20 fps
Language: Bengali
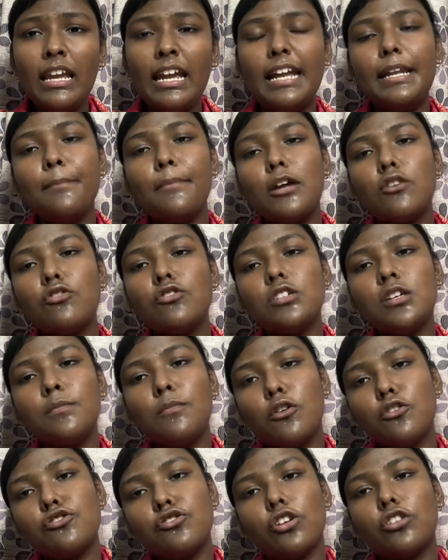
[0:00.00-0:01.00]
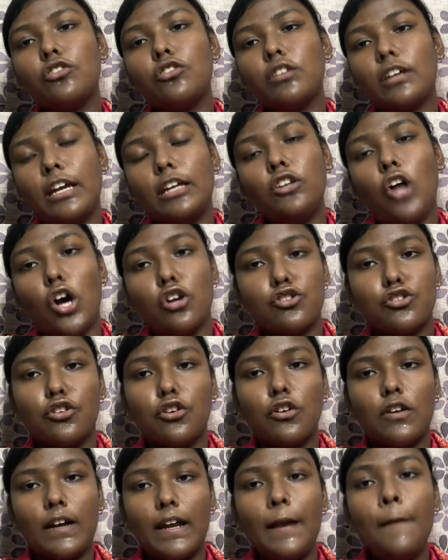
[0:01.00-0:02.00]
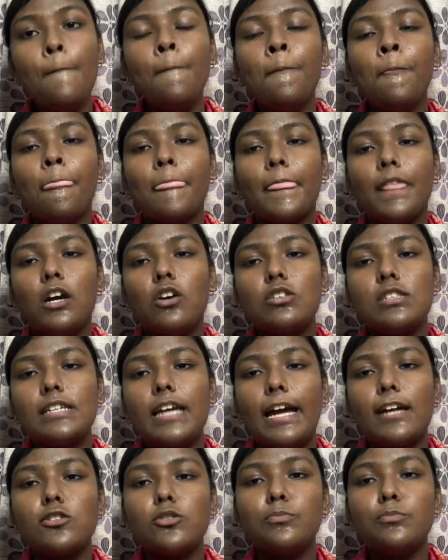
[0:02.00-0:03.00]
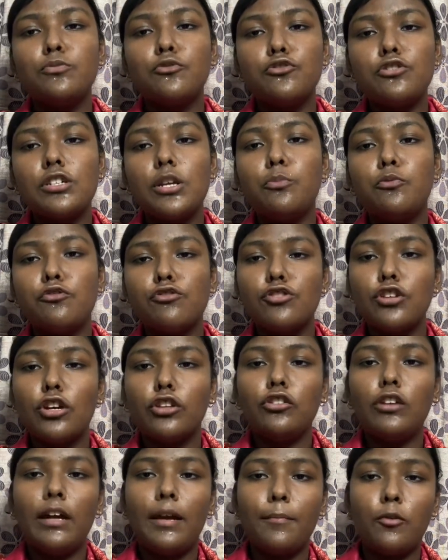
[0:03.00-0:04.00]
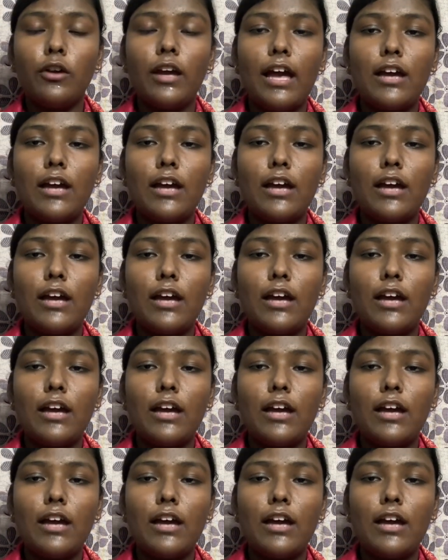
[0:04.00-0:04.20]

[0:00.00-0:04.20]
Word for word: এটি মানুষের মনুষ্যত্বকে ধ্বংস করে হচ্ছে একজন পুরুষের পুরুষত্ব এবং